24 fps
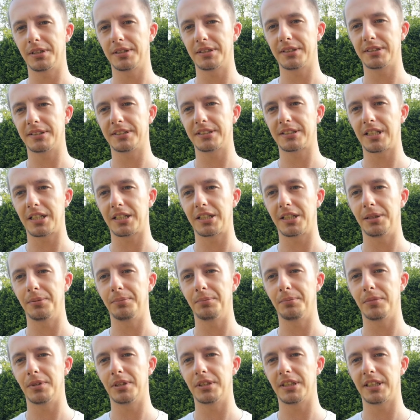z
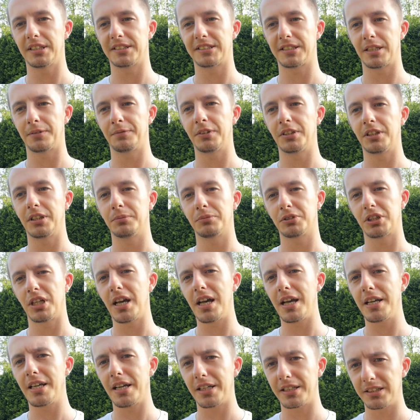takim nastawieniem, że
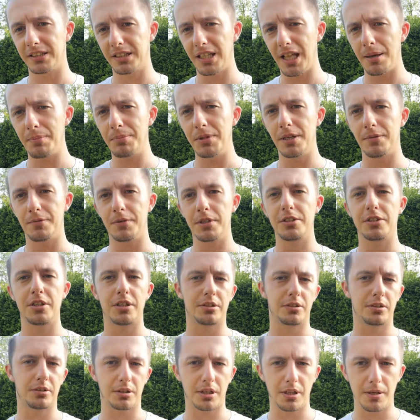a jak nam nie wyjdzie,
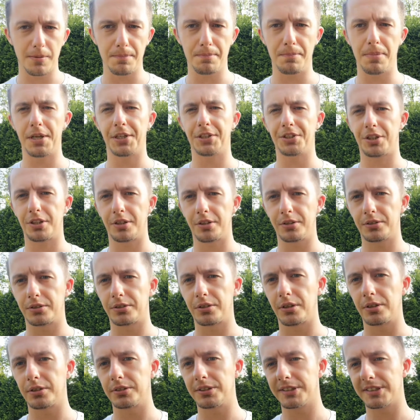to ten Bergeron
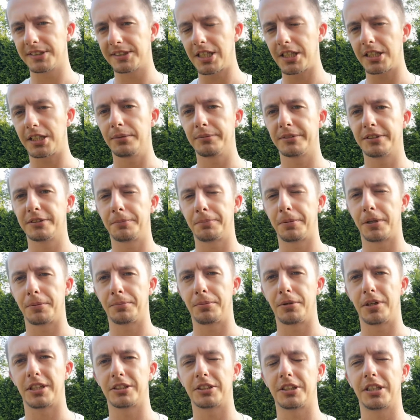to on jest takim super
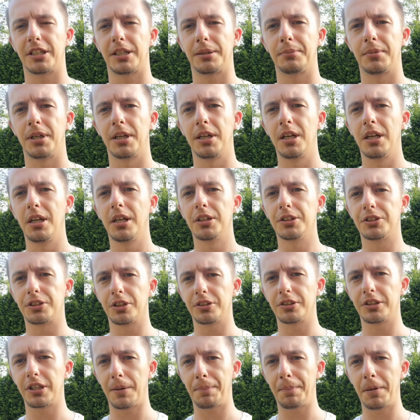bohaterem, że
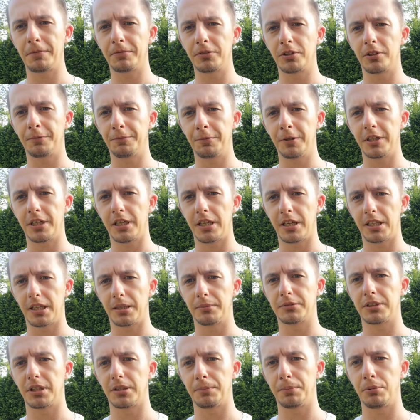on na pewno wygra
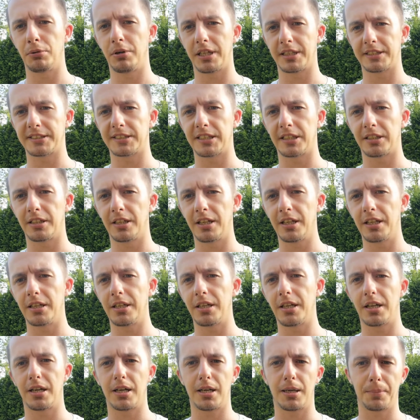nam ten puchar Stanleya,
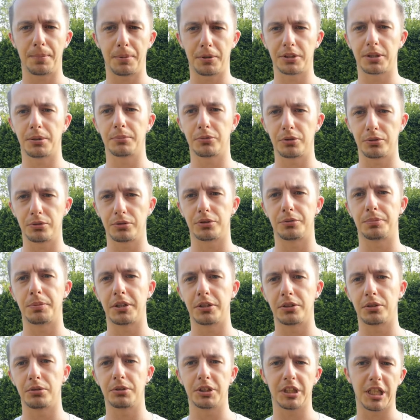a potem to już
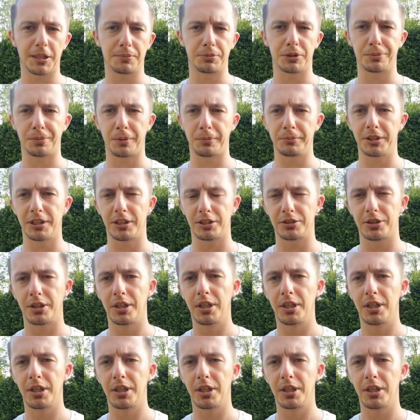będą i tak przypominać